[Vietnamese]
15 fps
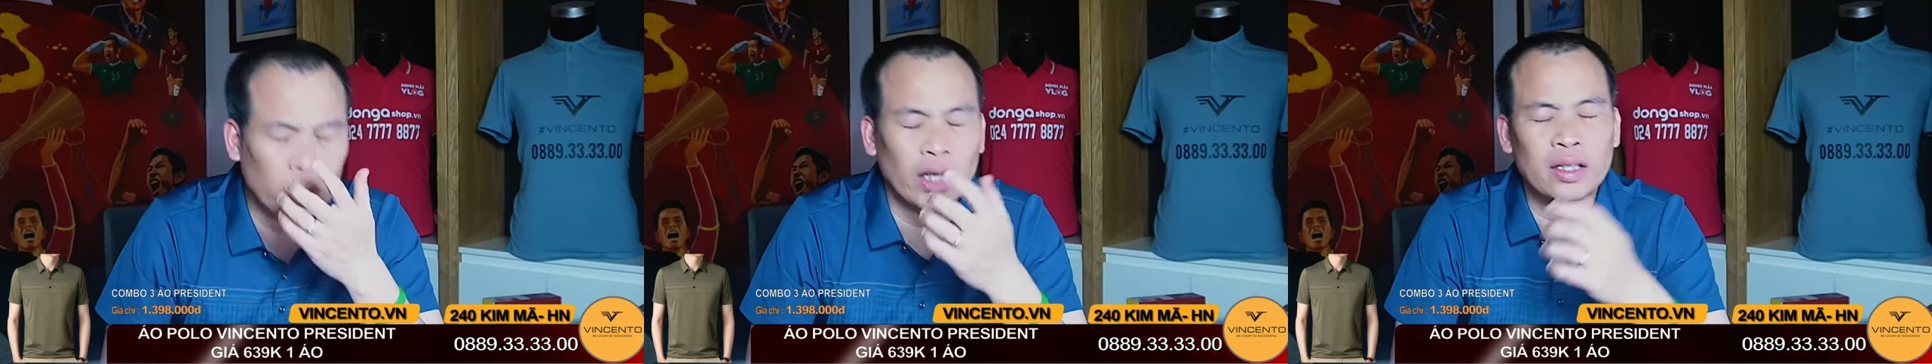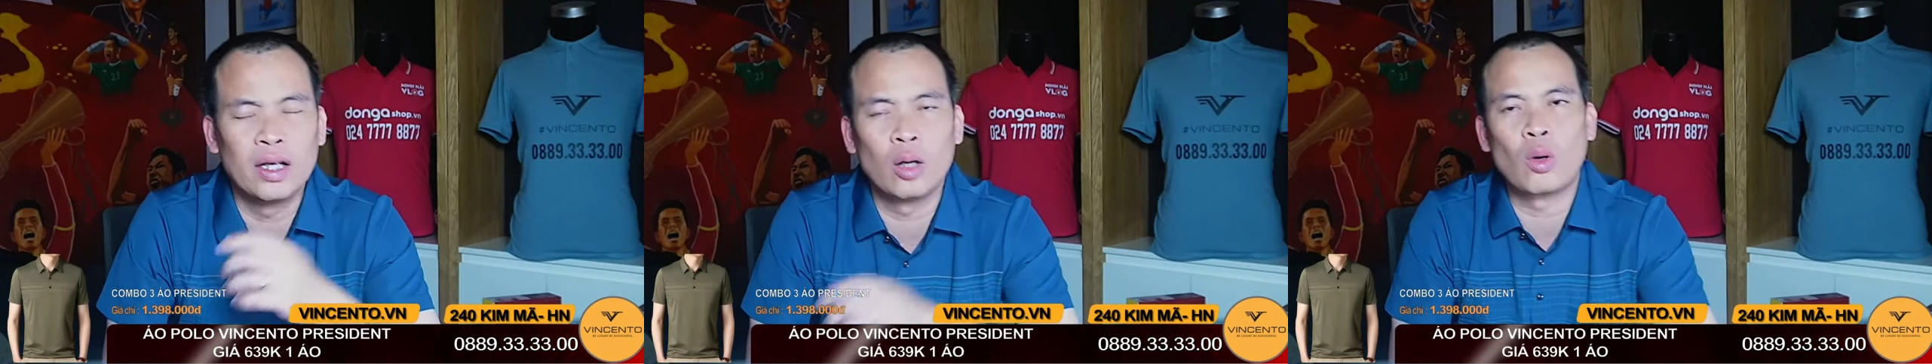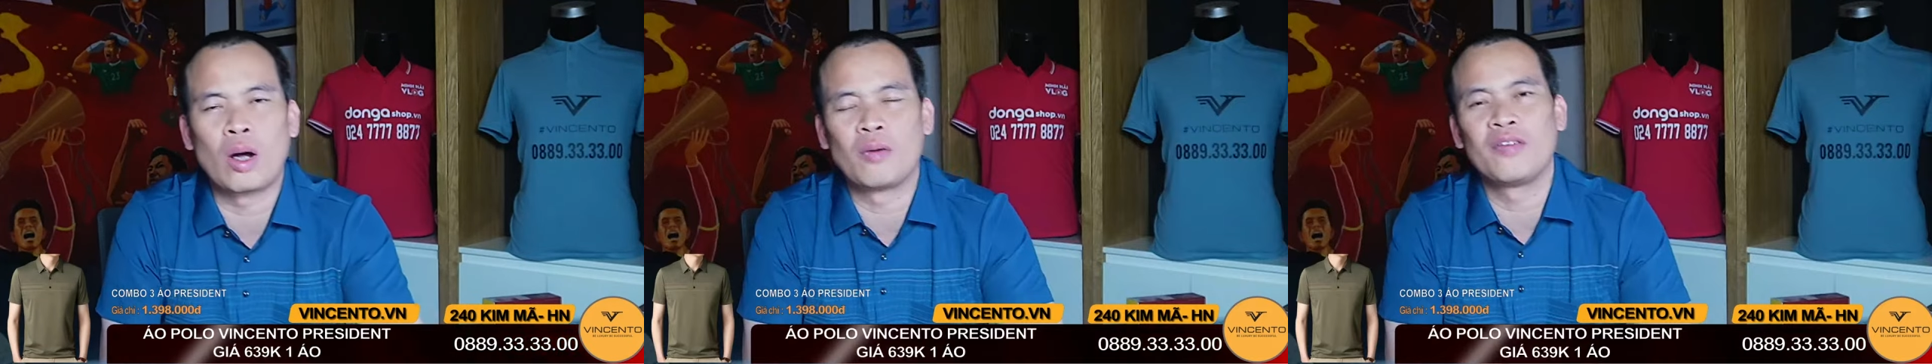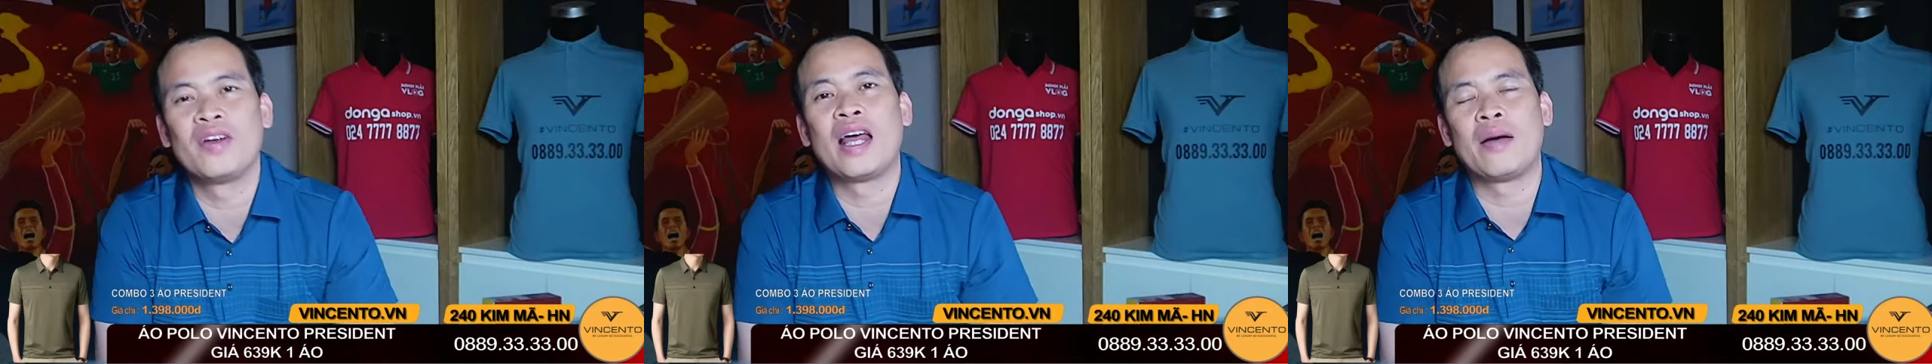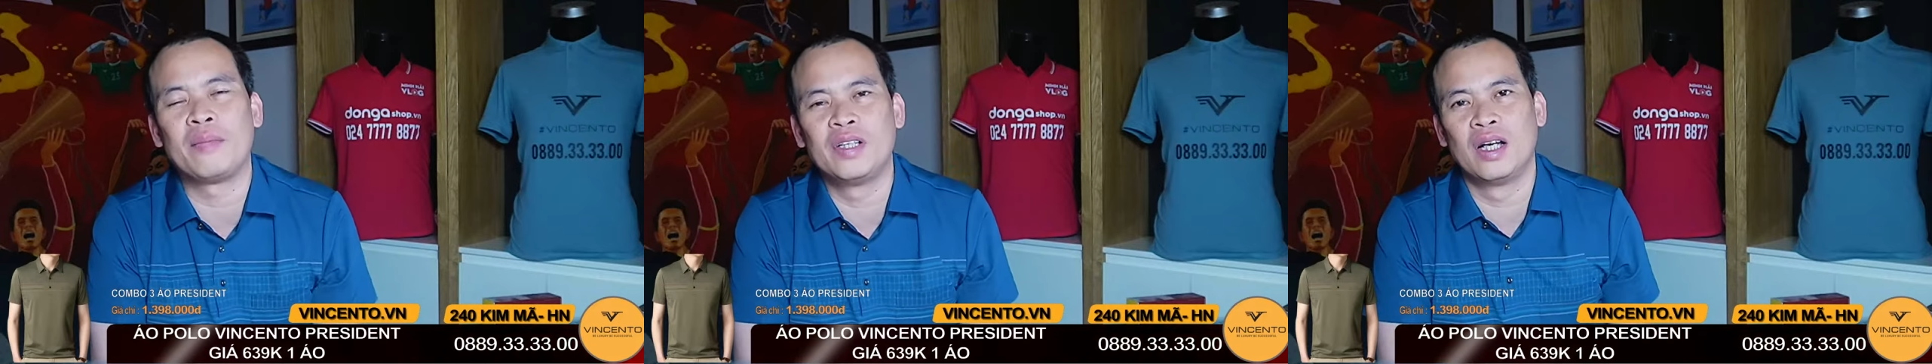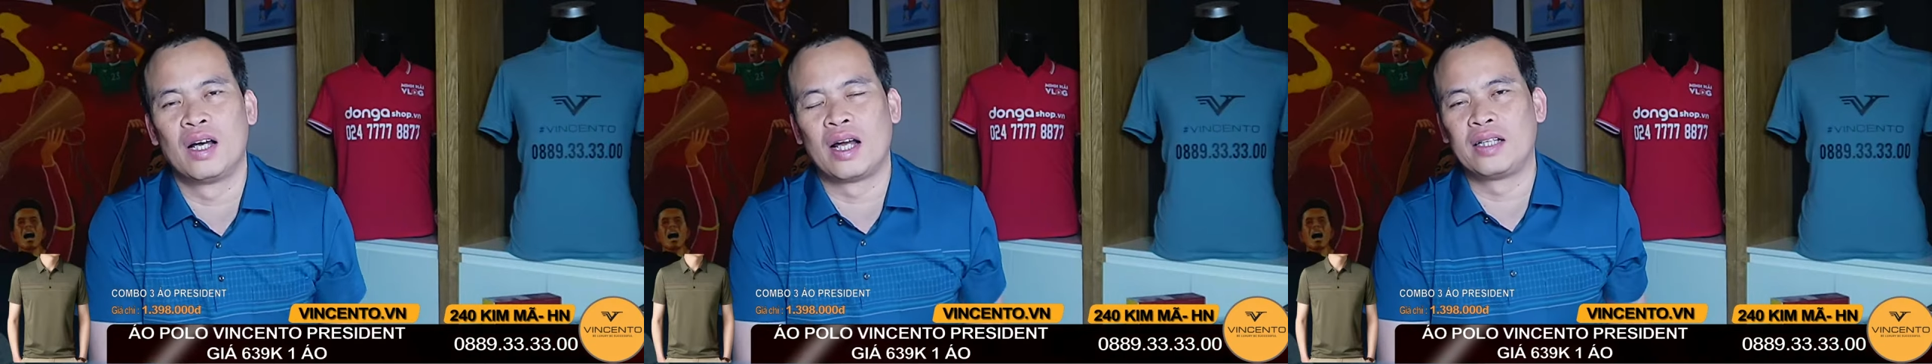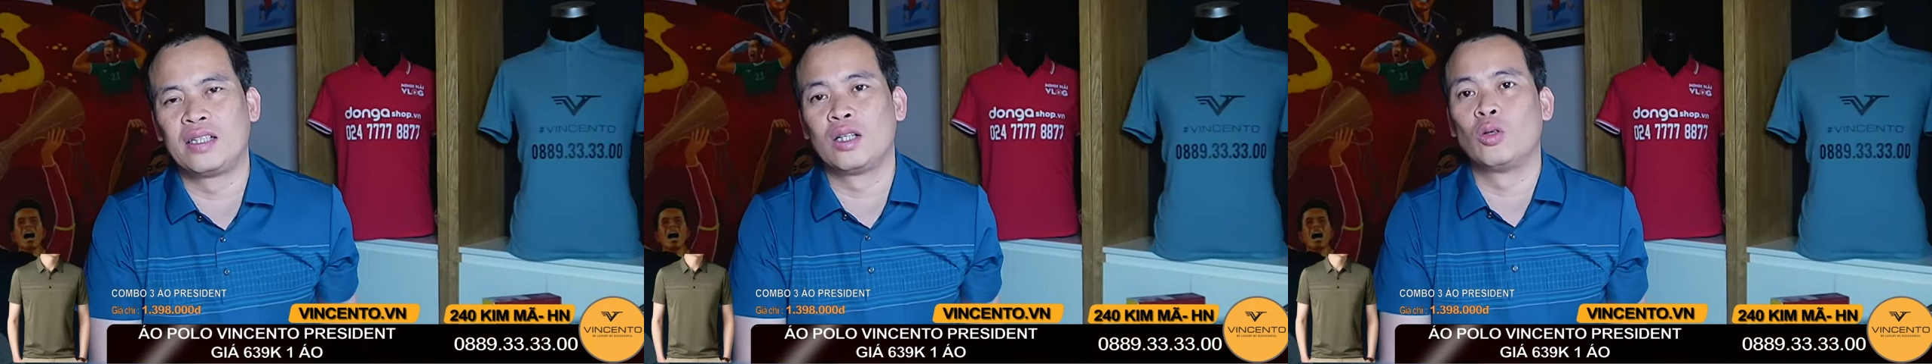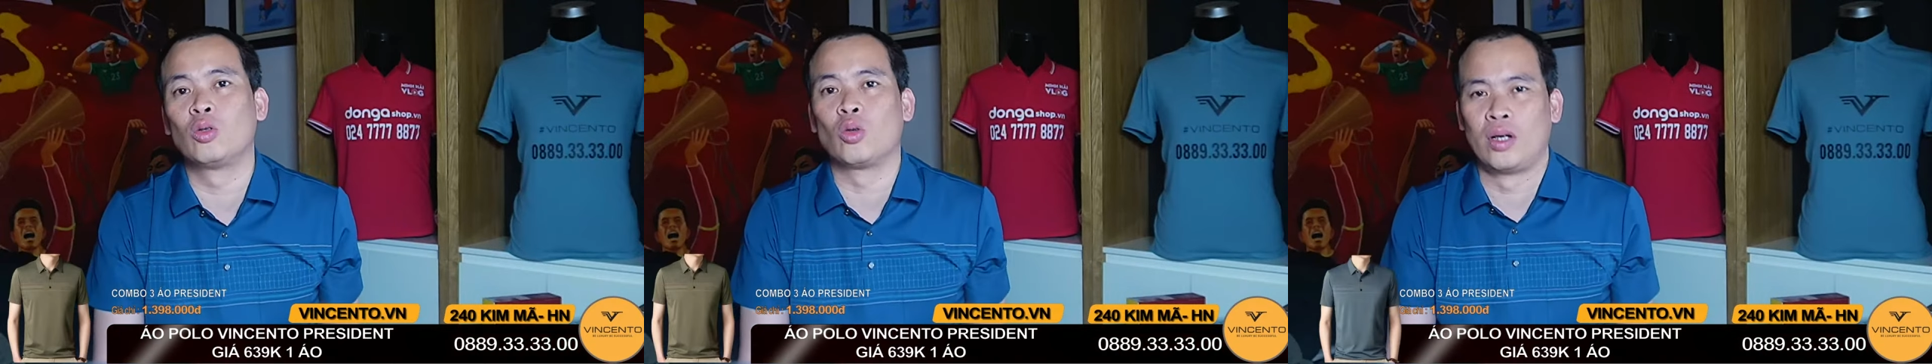tịch liên đoàn bóng đá Việt Nam bây giờ là anh
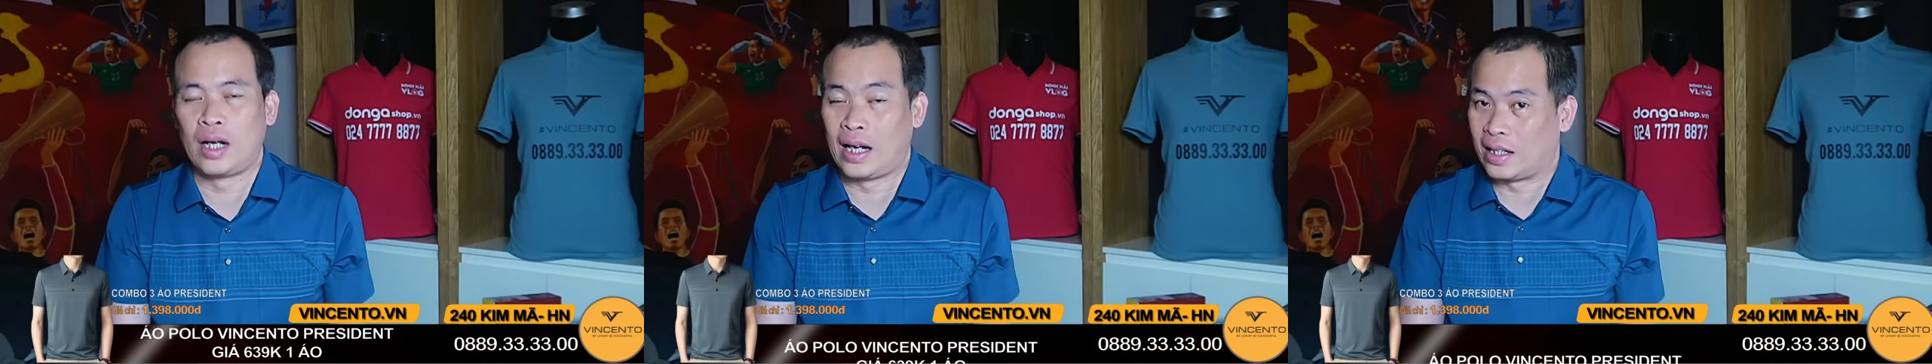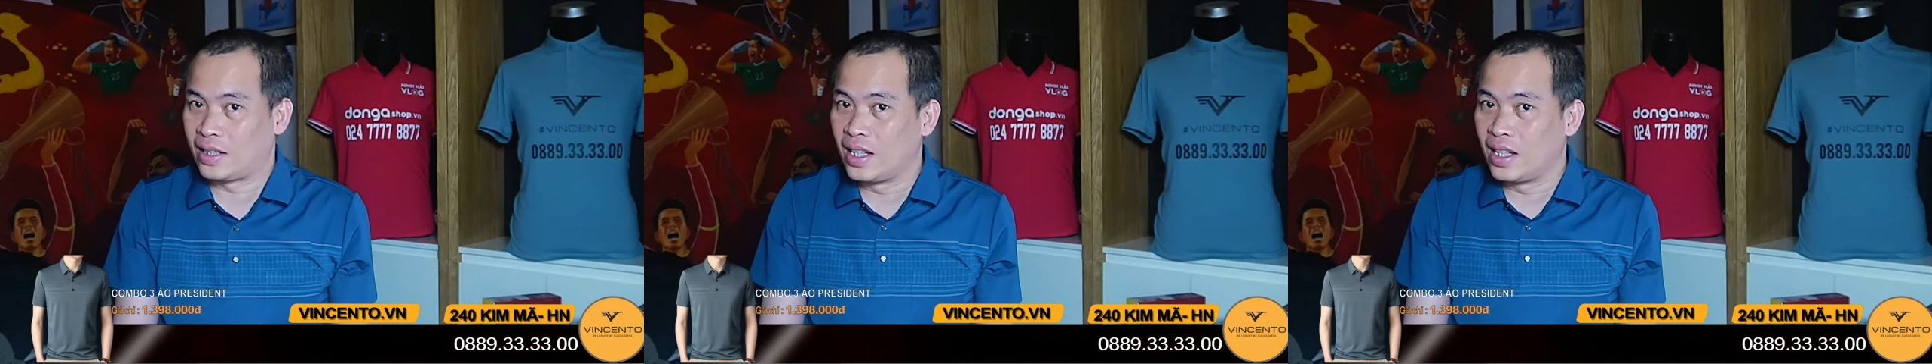Trần Quốc Tuấn anh là